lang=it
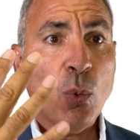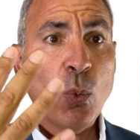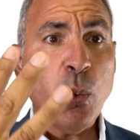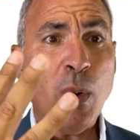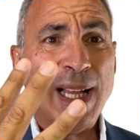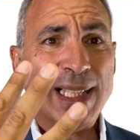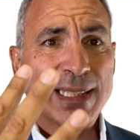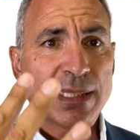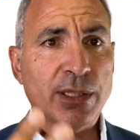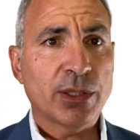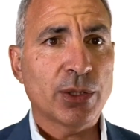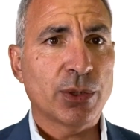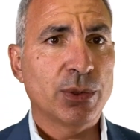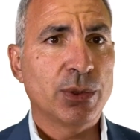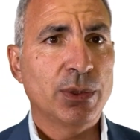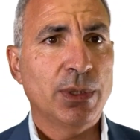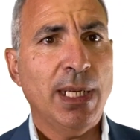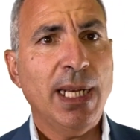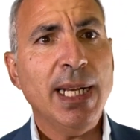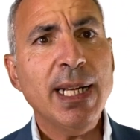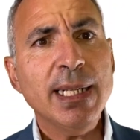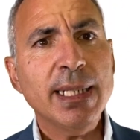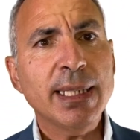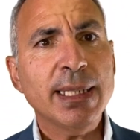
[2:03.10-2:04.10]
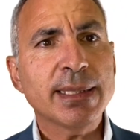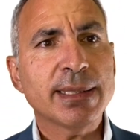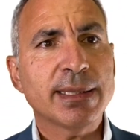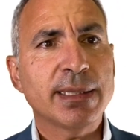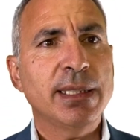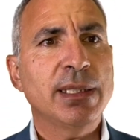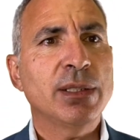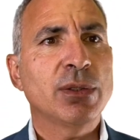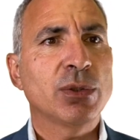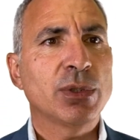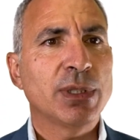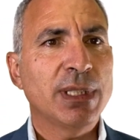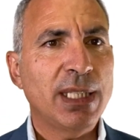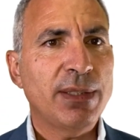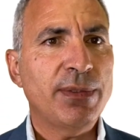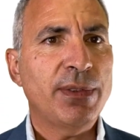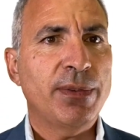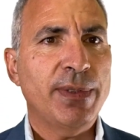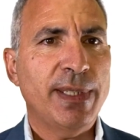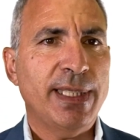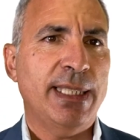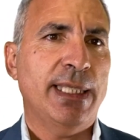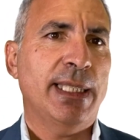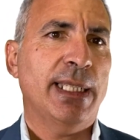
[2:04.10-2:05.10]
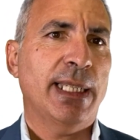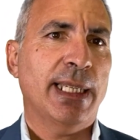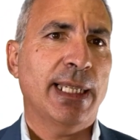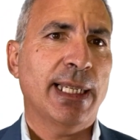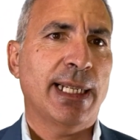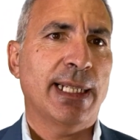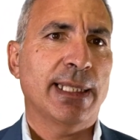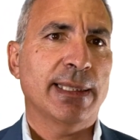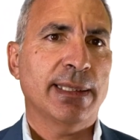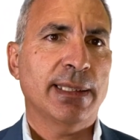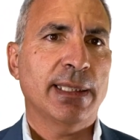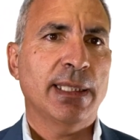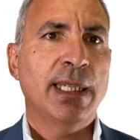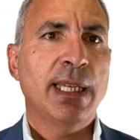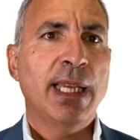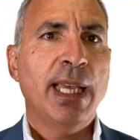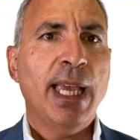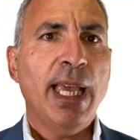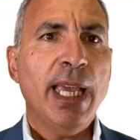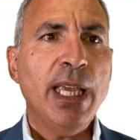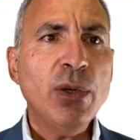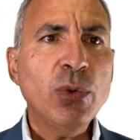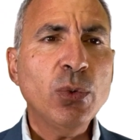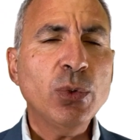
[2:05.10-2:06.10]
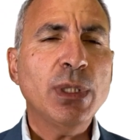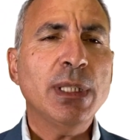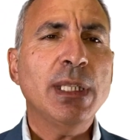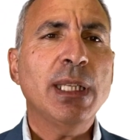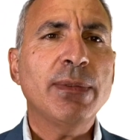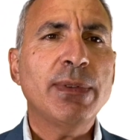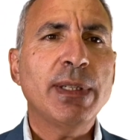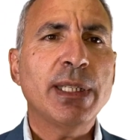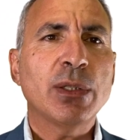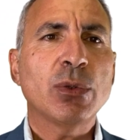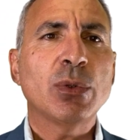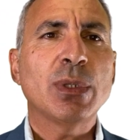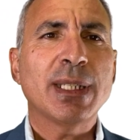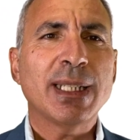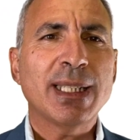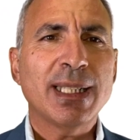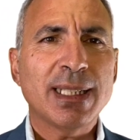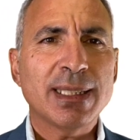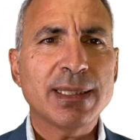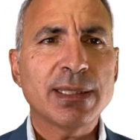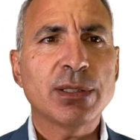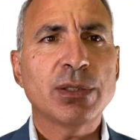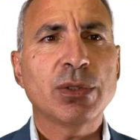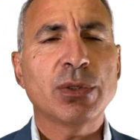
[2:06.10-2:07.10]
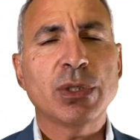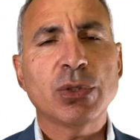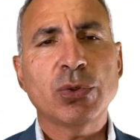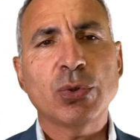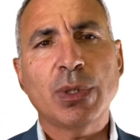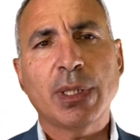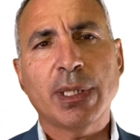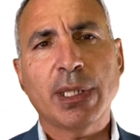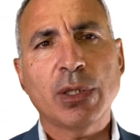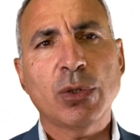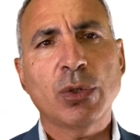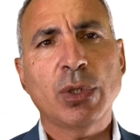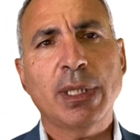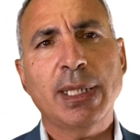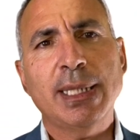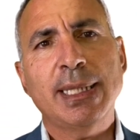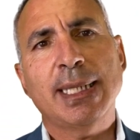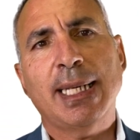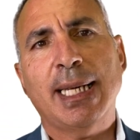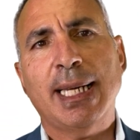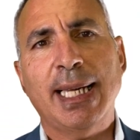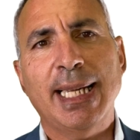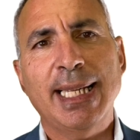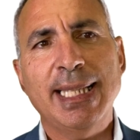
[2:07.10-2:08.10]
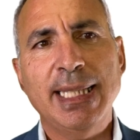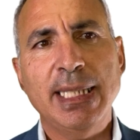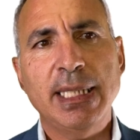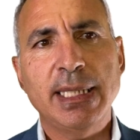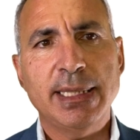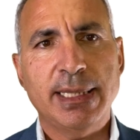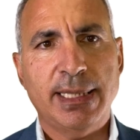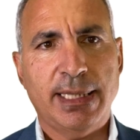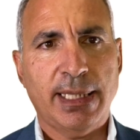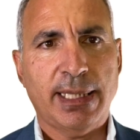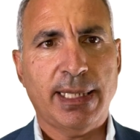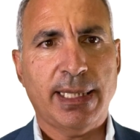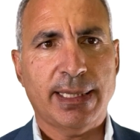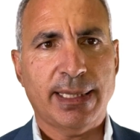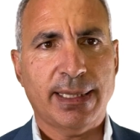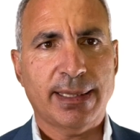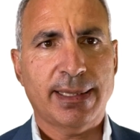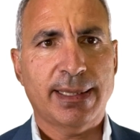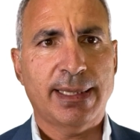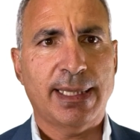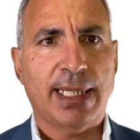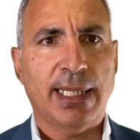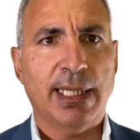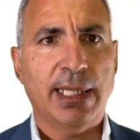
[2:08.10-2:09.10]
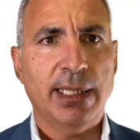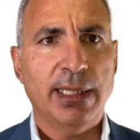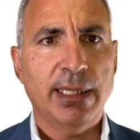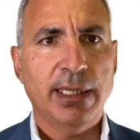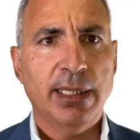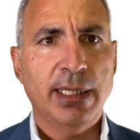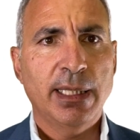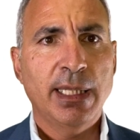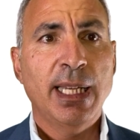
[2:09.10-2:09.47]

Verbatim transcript: 4. Anche se non devi vendere casa, è utile avere una relazione sulla regolarità edilizia e catastale.